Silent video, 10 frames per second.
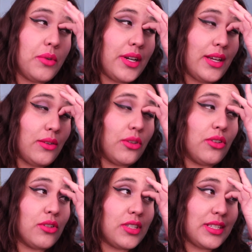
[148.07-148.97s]
una o
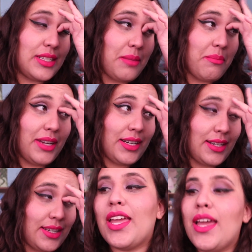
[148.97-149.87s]
dos
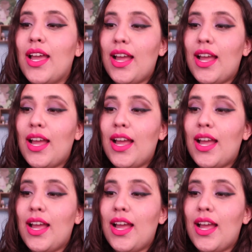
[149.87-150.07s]
semanas.